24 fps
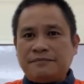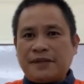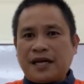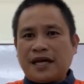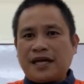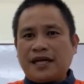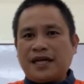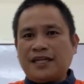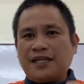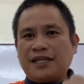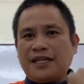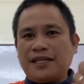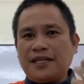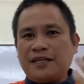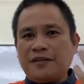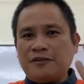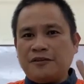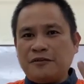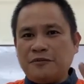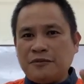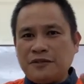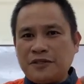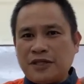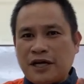Pag
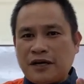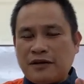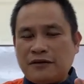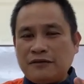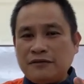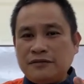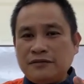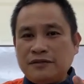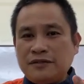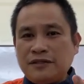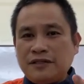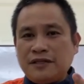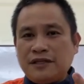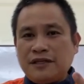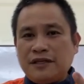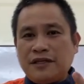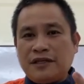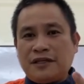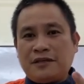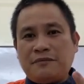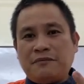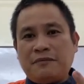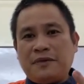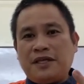ginanito mo daw,
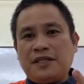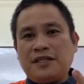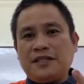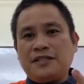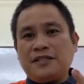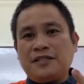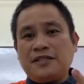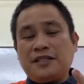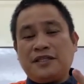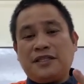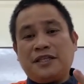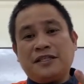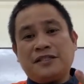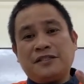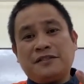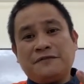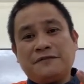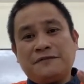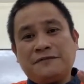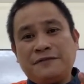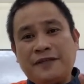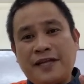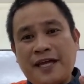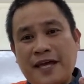it means it is
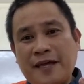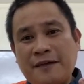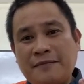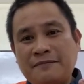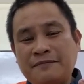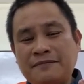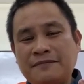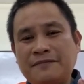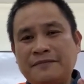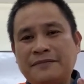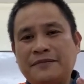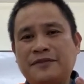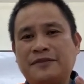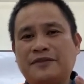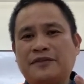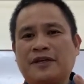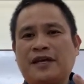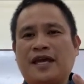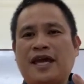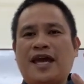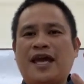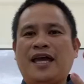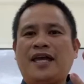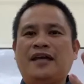a flame.
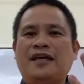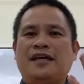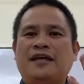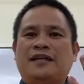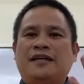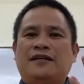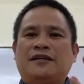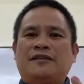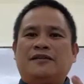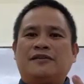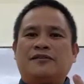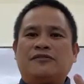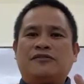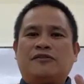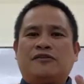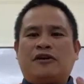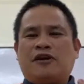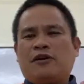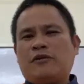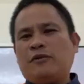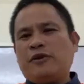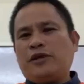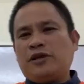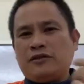Okay? So,
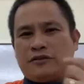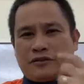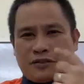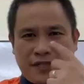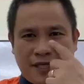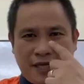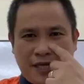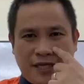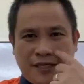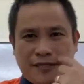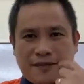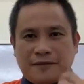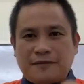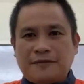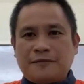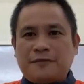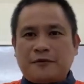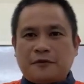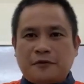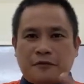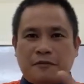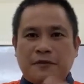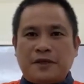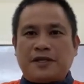how would you say it
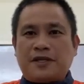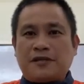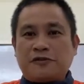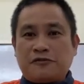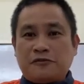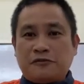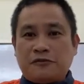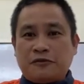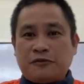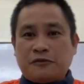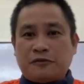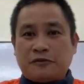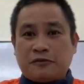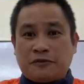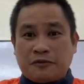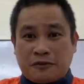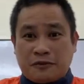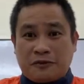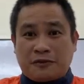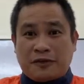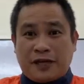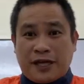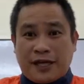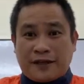kung may nasunog?
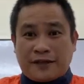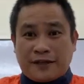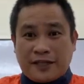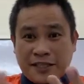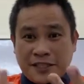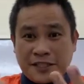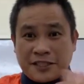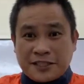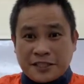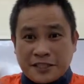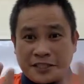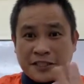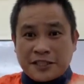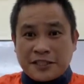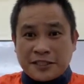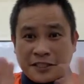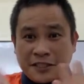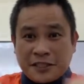You do like this?